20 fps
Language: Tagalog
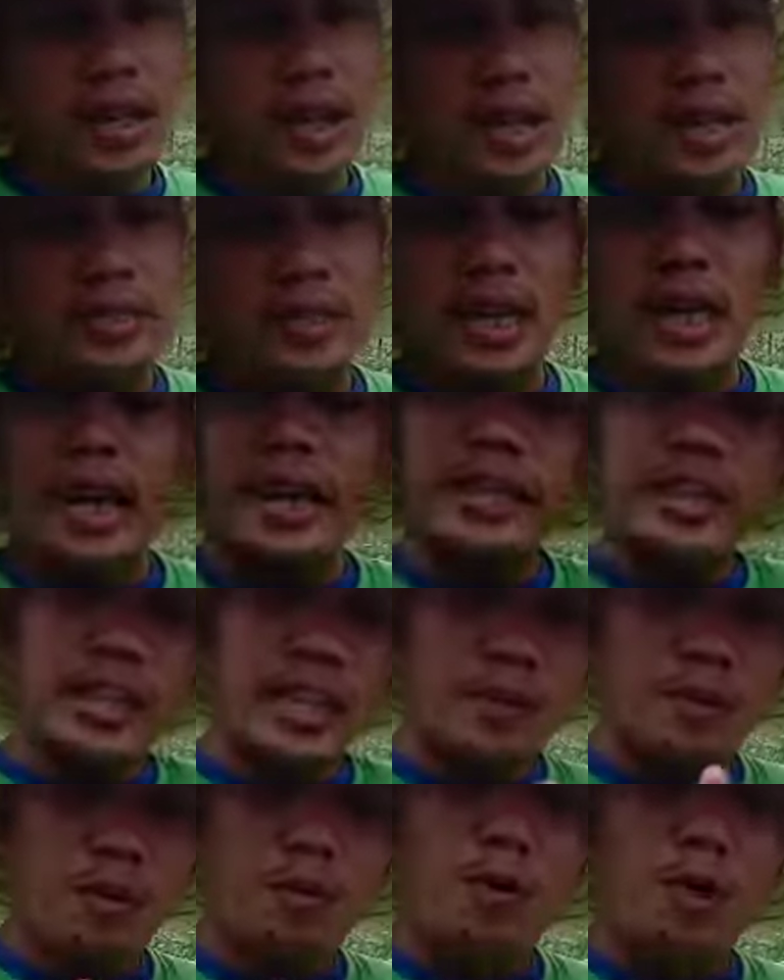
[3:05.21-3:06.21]
At saka hindi
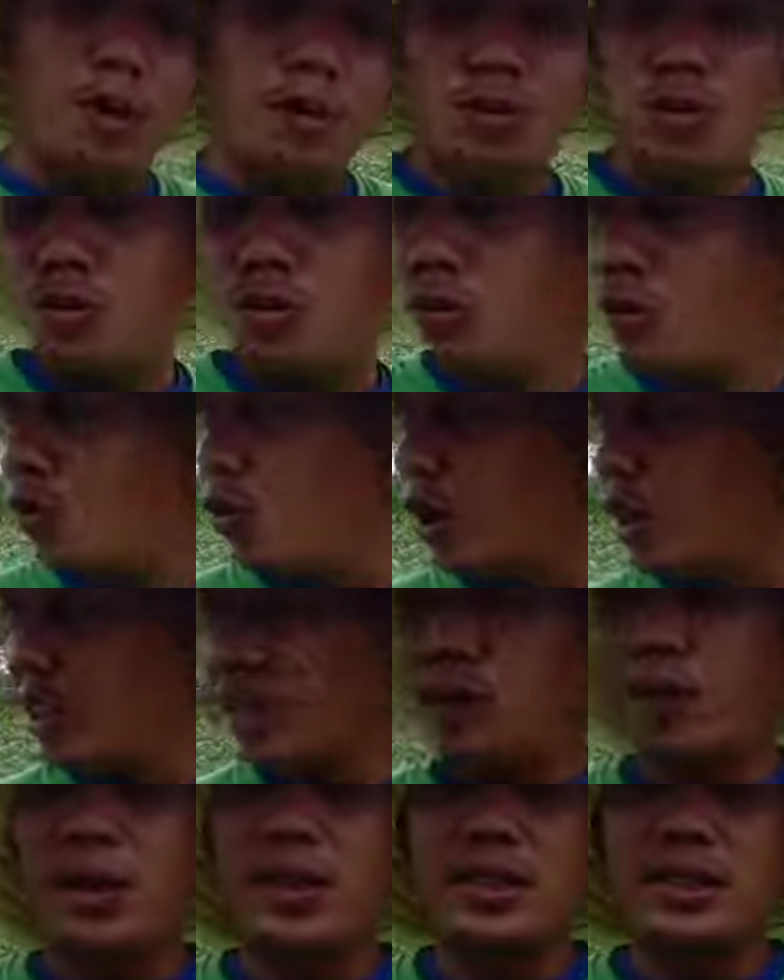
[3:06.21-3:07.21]
na po malusog yung
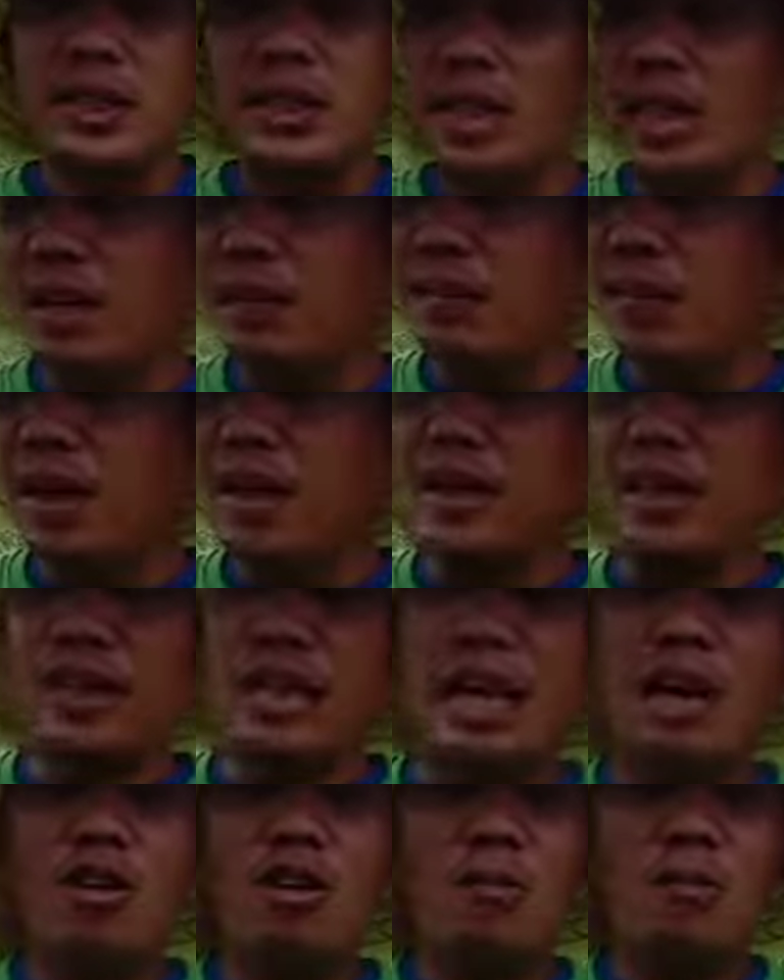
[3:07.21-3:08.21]
katawan sa tanim natin,
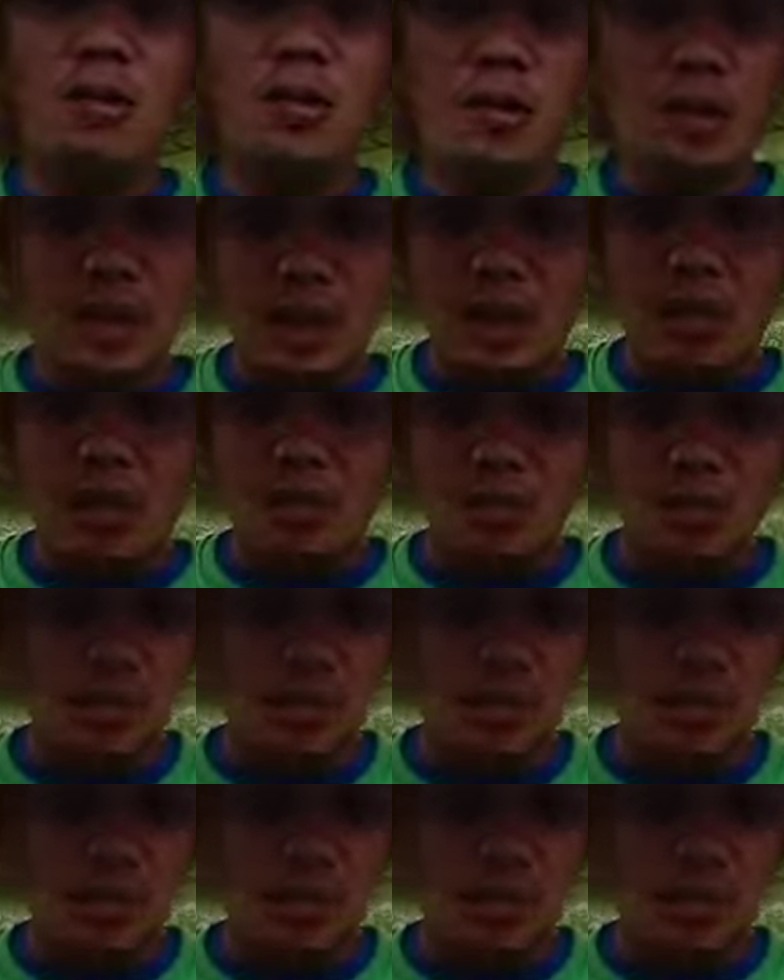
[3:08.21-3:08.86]
lalo na po yung talong.